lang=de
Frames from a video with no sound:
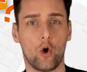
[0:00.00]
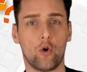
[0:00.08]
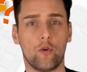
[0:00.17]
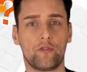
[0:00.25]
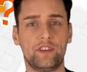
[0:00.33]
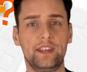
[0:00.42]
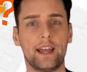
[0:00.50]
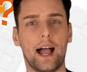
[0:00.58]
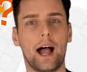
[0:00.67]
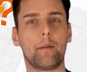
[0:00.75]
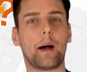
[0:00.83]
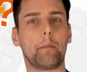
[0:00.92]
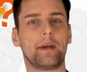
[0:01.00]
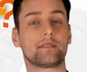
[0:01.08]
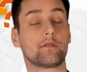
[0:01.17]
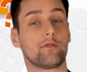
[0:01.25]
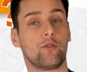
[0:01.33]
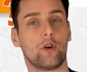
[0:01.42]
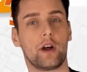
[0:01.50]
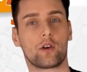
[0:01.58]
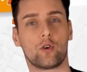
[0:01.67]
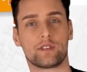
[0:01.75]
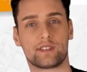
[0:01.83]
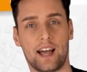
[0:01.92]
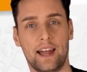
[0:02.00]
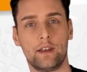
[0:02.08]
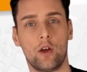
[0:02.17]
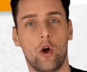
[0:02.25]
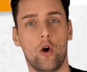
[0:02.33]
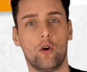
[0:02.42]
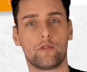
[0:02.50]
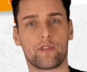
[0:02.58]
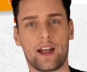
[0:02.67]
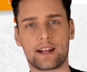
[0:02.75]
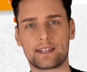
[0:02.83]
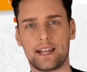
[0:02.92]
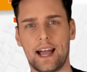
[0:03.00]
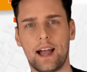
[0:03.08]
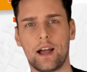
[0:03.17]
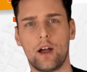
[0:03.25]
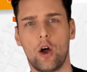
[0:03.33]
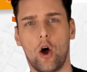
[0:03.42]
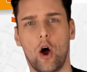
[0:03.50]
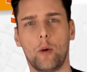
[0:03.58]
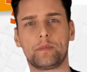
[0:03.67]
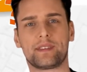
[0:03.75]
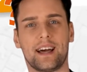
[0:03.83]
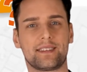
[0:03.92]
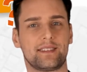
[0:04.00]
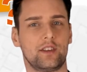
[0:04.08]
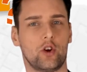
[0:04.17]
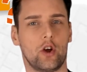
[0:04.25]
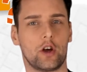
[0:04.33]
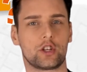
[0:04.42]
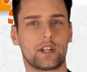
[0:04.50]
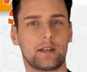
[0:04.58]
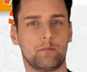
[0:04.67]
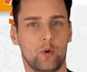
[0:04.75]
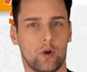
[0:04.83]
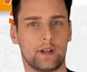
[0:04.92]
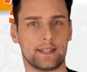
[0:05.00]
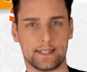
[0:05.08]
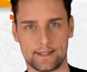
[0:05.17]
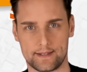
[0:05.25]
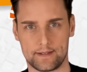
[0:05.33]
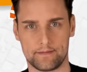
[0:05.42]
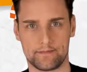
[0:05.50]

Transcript: Ruft hier aber am besten vorher kurz an und fragt nach, ob das in eurer Stadt möglich ist.